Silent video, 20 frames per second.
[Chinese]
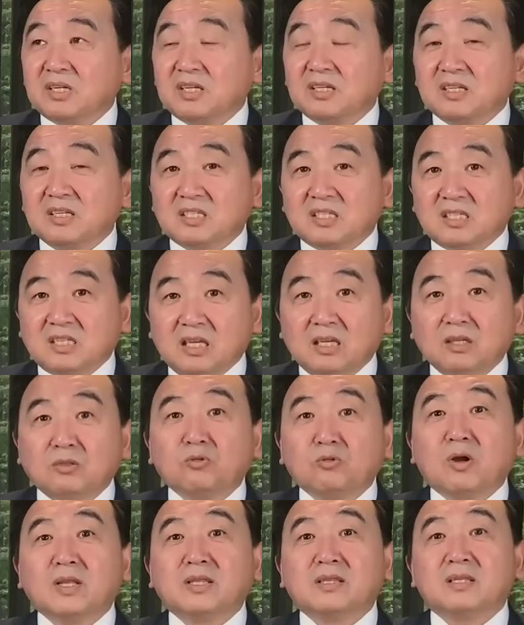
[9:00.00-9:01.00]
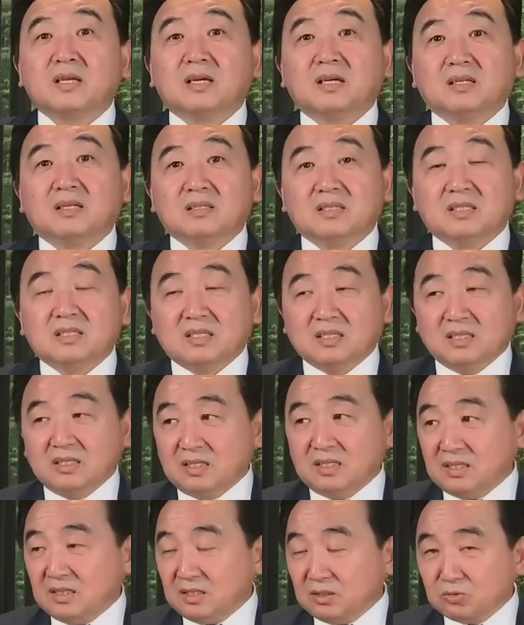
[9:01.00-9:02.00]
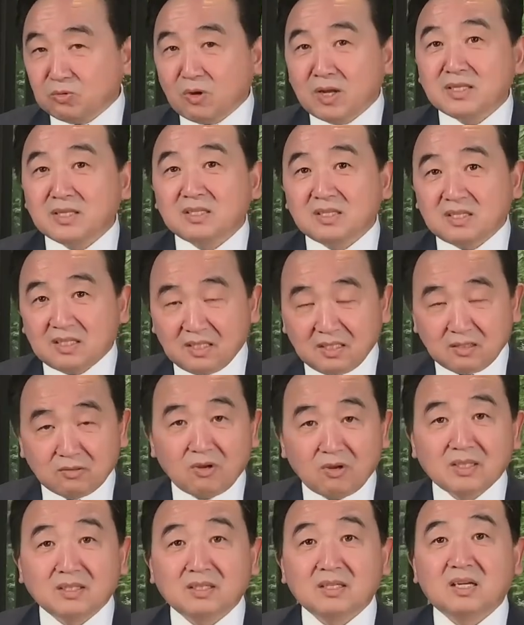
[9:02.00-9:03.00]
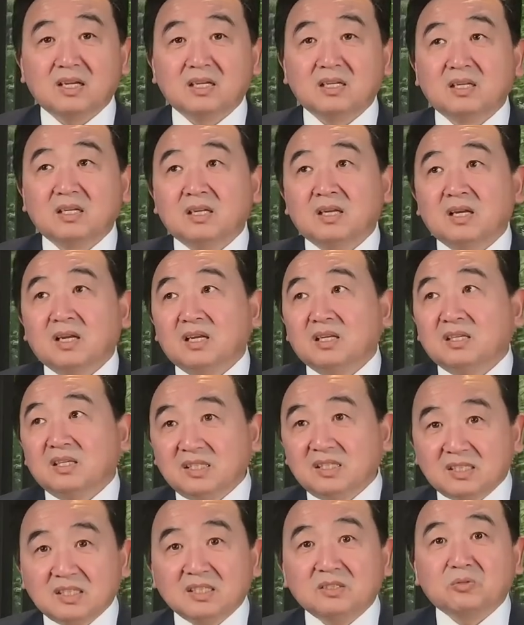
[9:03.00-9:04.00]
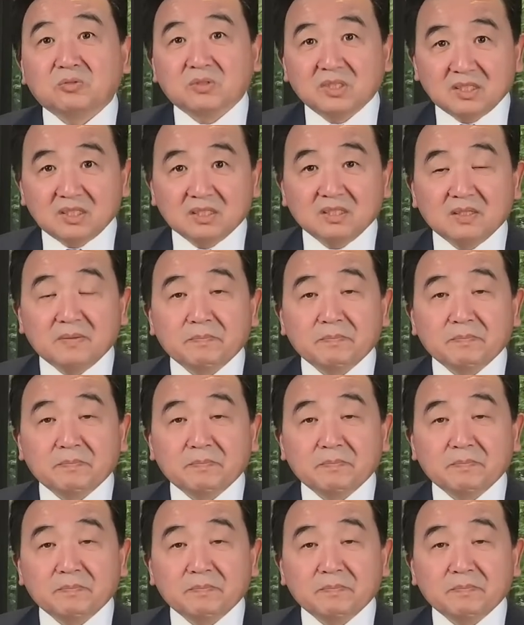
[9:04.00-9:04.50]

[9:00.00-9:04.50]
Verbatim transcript: 一个极端的、极端极端的利己主义者。